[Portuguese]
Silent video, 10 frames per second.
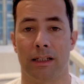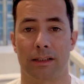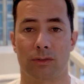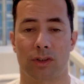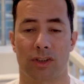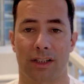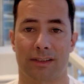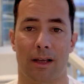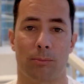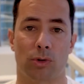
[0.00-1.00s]
Então, se você
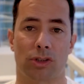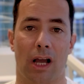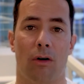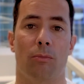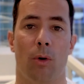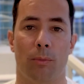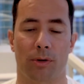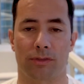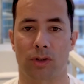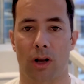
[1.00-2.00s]
quiser buscar um bom
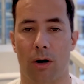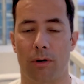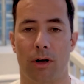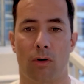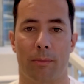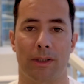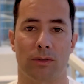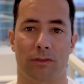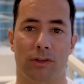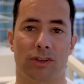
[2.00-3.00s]
profissional, eu recomendo
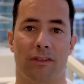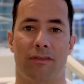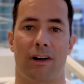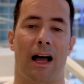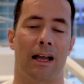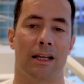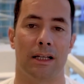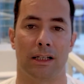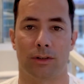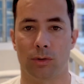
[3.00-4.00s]
que você vá
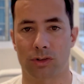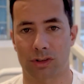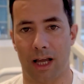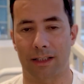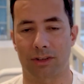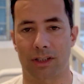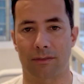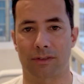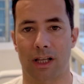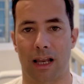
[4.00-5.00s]
no site da
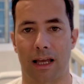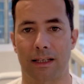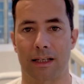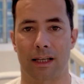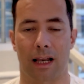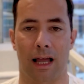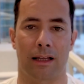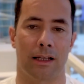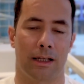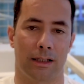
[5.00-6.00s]
Invisalign, que
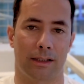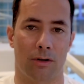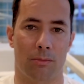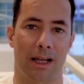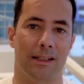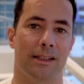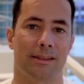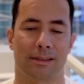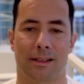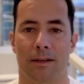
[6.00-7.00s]
lá tem uma
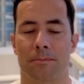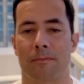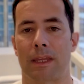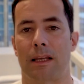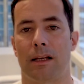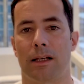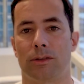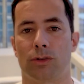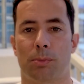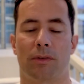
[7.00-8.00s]
lista uh,
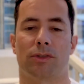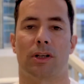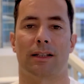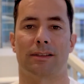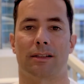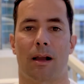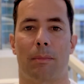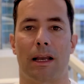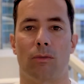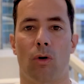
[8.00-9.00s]
dos profissionais que
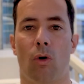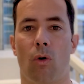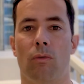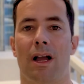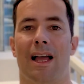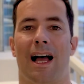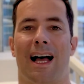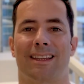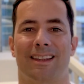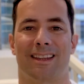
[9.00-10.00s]
trabalham com
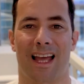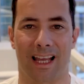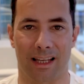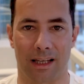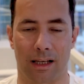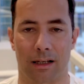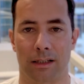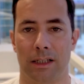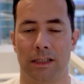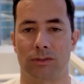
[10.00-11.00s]
a técnica.
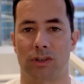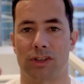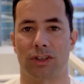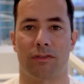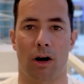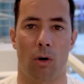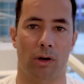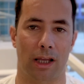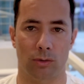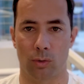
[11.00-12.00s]
Se você tiver
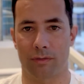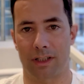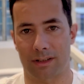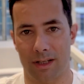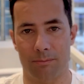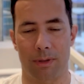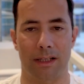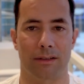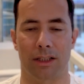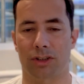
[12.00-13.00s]
qualquer dúvida,
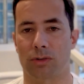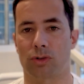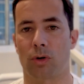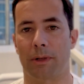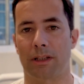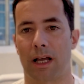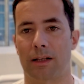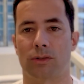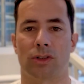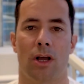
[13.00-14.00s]
também deixa nos
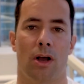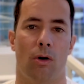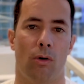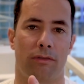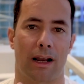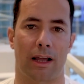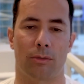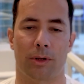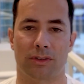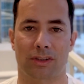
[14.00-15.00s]
comentários ou vai lá no
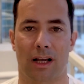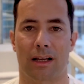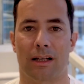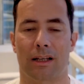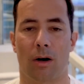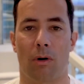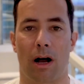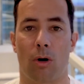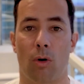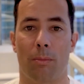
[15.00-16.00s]
meu Instagram, que é o
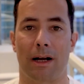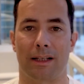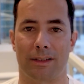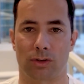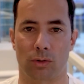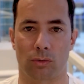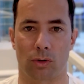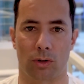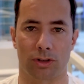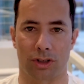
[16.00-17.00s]
arroba
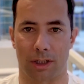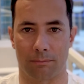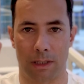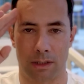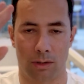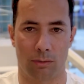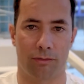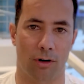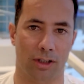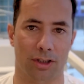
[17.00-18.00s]
Um
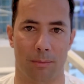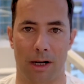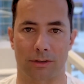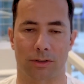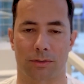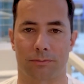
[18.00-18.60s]
forte abraço.